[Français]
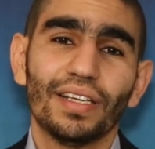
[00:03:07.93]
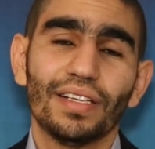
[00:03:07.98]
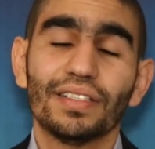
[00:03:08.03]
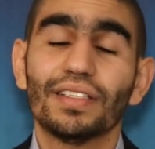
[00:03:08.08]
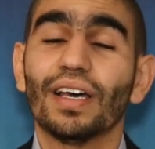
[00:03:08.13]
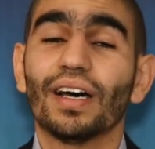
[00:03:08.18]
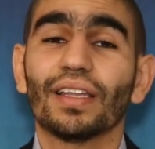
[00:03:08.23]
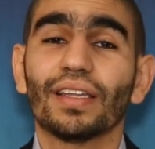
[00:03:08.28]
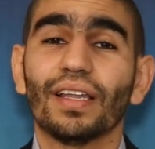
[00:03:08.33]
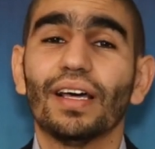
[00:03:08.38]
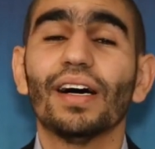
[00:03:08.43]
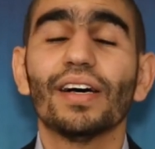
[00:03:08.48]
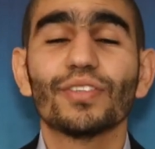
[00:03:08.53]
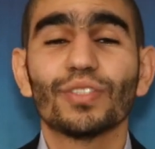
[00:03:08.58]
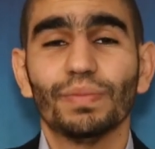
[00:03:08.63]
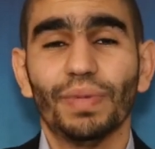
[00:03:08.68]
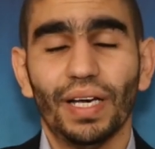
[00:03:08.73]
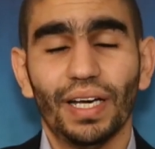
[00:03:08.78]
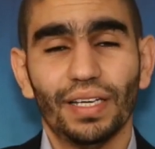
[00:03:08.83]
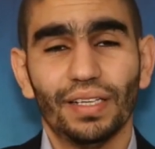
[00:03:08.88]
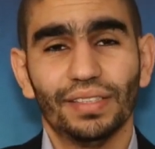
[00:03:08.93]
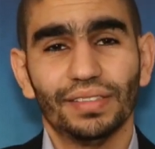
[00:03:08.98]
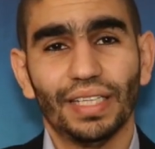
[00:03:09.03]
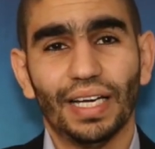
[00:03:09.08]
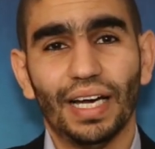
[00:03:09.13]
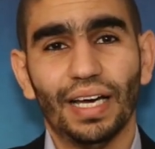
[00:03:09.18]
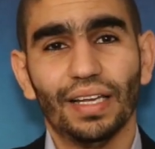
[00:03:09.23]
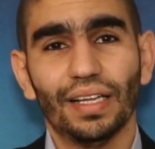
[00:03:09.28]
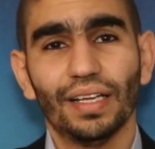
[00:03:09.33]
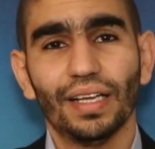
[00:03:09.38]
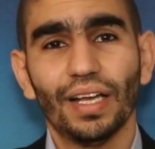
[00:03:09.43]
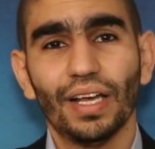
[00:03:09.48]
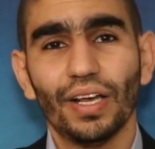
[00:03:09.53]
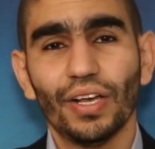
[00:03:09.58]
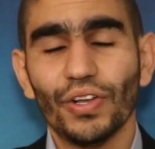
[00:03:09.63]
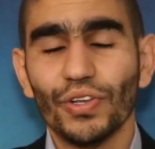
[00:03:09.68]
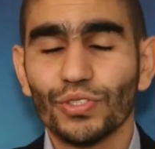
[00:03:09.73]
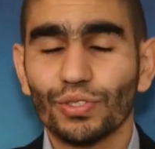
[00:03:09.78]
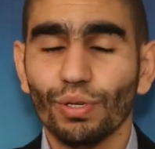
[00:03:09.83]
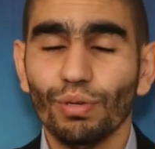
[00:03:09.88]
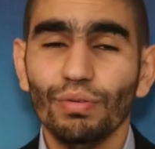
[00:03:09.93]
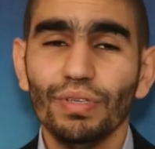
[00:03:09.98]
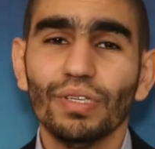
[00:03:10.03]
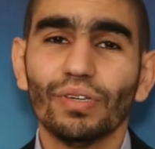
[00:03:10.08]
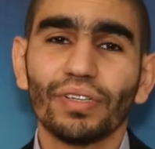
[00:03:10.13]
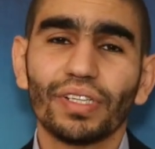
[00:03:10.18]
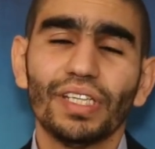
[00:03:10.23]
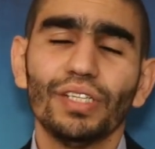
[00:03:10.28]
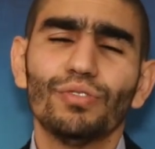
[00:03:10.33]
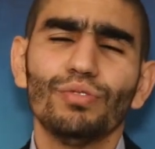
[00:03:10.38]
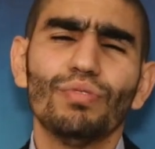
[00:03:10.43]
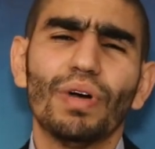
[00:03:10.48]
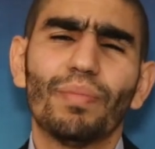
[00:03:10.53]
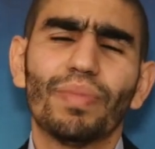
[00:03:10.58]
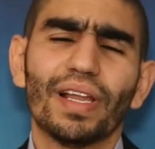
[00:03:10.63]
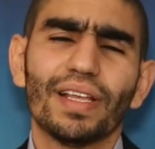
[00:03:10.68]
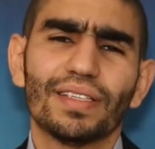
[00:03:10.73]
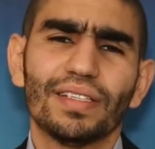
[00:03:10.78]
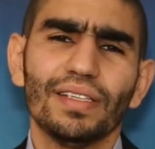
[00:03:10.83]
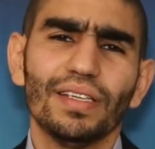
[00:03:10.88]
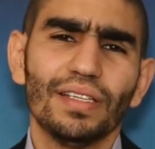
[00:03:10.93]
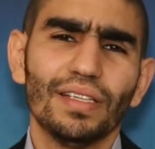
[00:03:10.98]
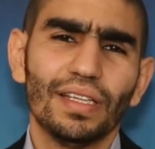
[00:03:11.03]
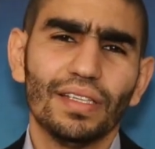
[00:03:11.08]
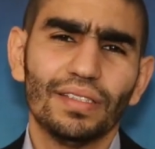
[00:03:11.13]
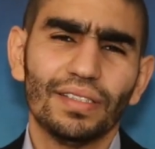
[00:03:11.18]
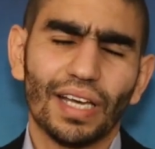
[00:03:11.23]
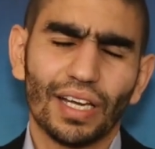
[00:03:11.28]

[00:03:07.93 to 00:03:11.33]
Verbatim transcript: c'est Allah subhanahu celui en qui tu dois placer